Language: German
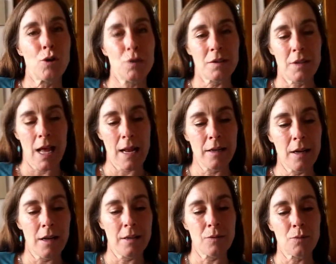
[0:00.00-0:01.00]
Kosten
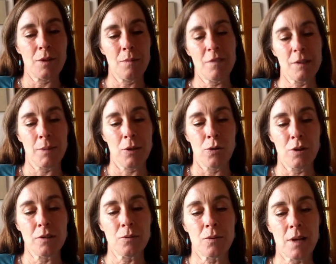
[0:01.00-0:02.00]
anderer zu dem, was man
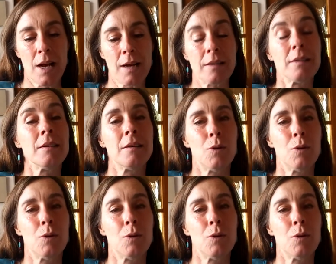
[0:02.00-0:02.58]
heutzutage